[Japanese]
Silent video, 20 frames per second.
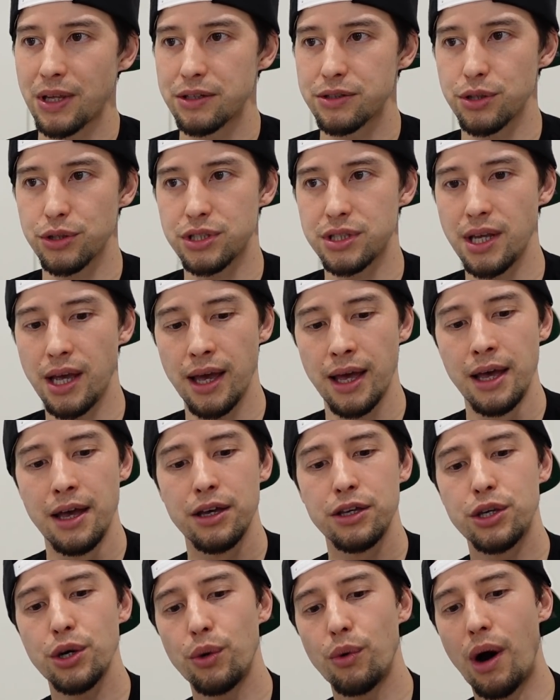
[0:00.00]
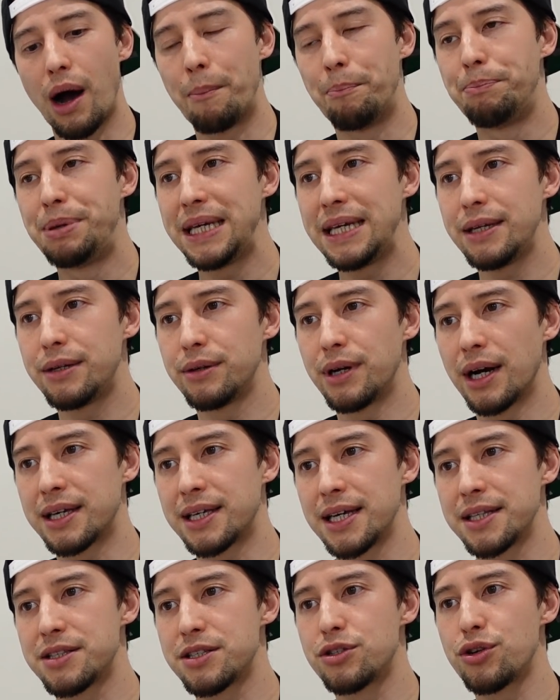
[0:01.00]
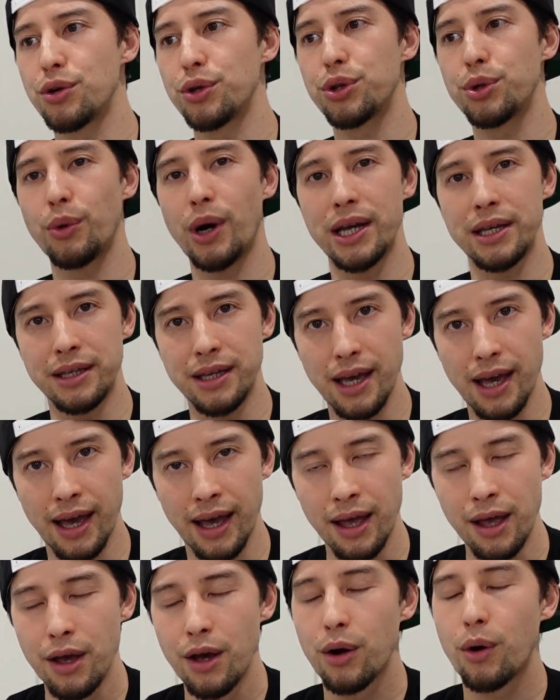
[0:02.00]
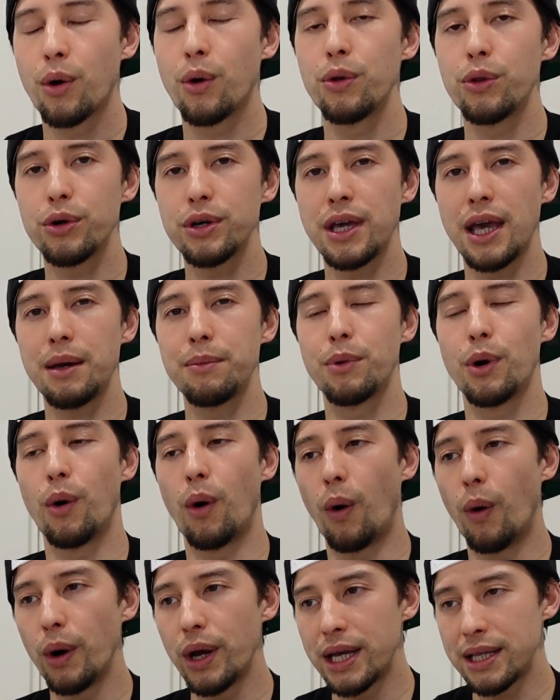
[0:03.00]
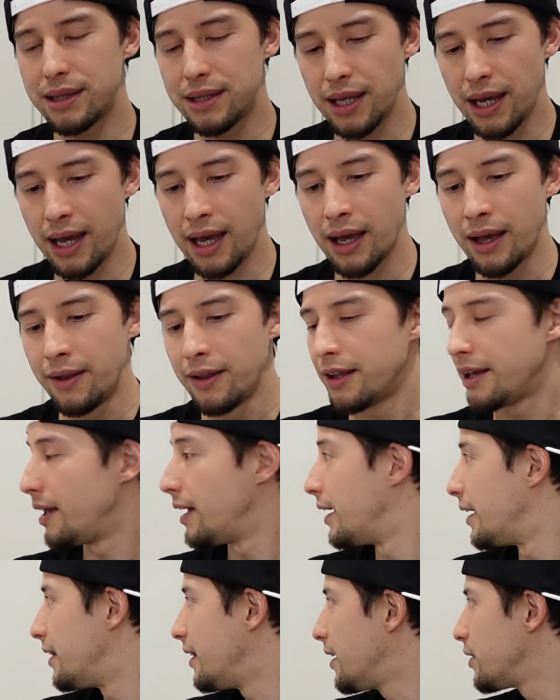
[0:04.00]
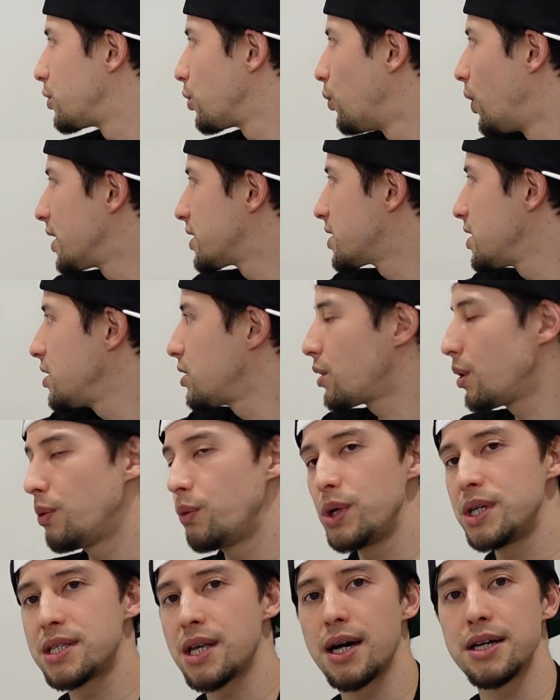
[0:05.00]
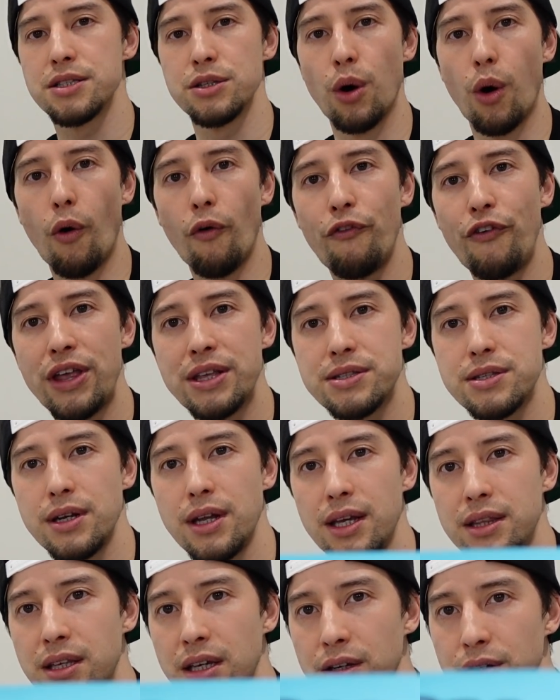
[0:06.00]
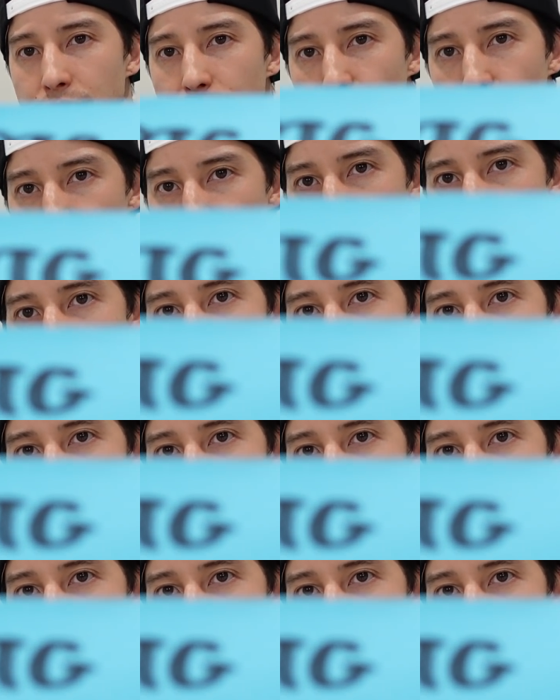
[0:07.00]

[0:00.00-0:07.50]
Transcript: そして今日はビールが欠場とはいえ、このゲームを終えて、えー、なんとワシントン・ウィザーズのオフェンスレーティングというの